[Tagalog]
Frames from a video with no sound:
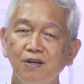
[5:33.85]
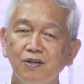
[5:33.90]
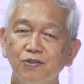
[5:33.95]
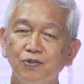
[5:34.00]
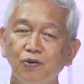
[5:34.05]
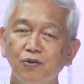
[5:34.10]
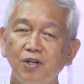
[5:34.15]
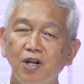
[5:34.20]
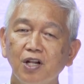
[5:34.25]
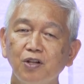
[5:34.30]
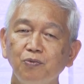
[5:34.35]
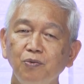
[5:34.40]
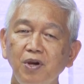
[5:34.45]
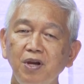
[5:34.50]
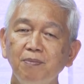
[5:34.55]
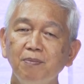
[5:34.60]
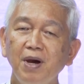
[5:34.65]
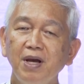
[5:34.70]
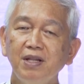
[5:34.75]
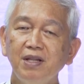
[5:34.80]
so that
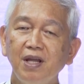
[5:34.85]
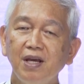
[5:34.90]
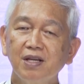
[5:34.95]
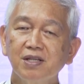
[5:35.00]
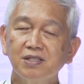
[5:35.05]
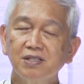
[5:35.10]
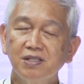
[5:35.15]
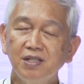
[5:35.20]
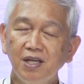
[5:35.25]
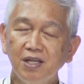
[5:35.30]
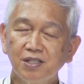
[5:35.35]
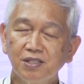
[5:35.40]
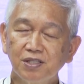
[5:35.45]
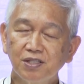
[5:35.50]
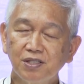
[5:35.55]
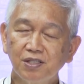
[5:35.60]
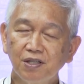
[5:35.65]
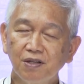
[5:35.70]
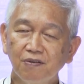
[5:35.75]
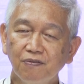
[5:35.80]
we might exist